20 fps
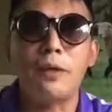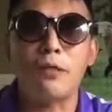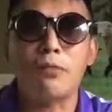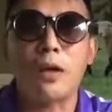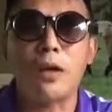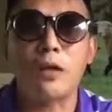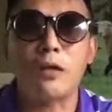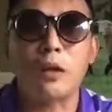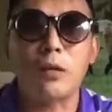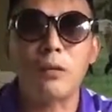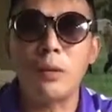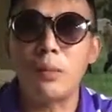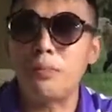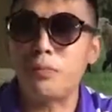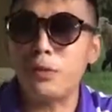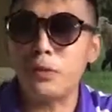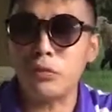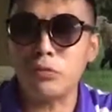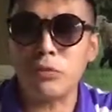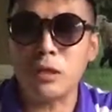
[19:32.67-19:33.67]
被抓了倒霉，
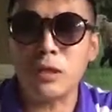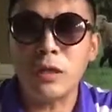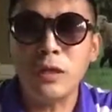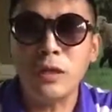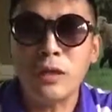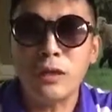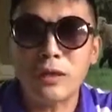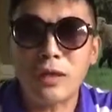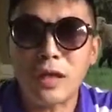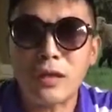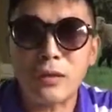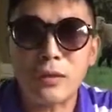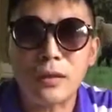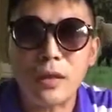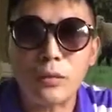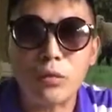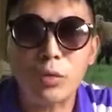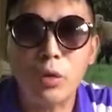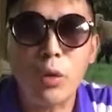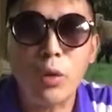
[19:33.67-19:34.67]
不是说他
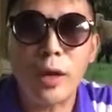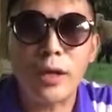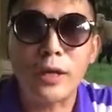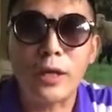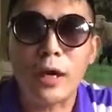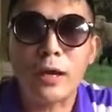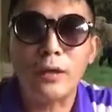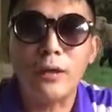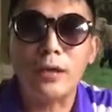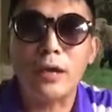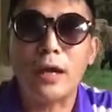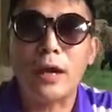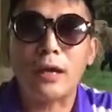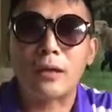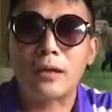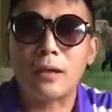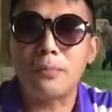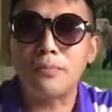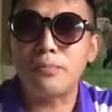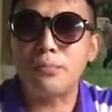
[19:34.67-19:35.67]
他最坏的
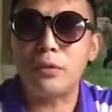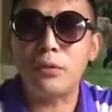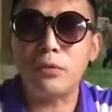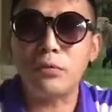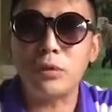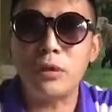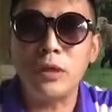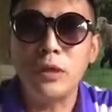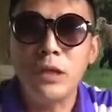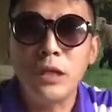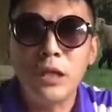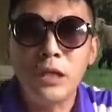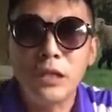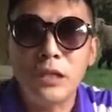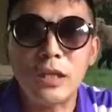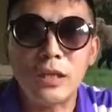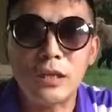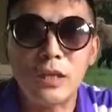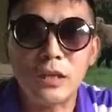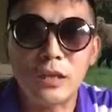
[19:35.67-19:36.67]
啊，他不是说
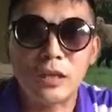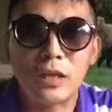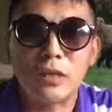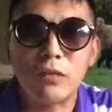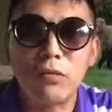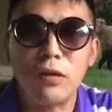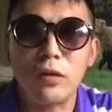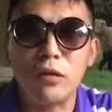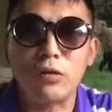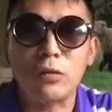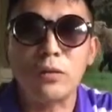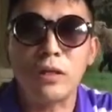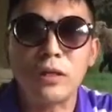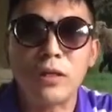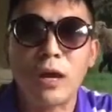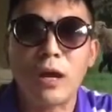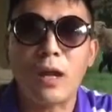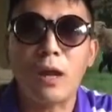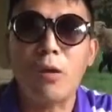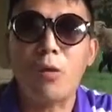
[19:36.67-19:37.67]
现在整出了所谓
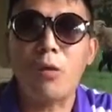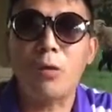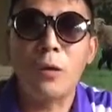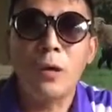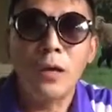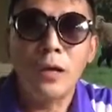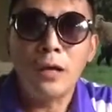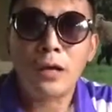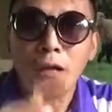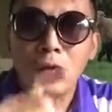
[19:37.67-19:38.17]
大老虎，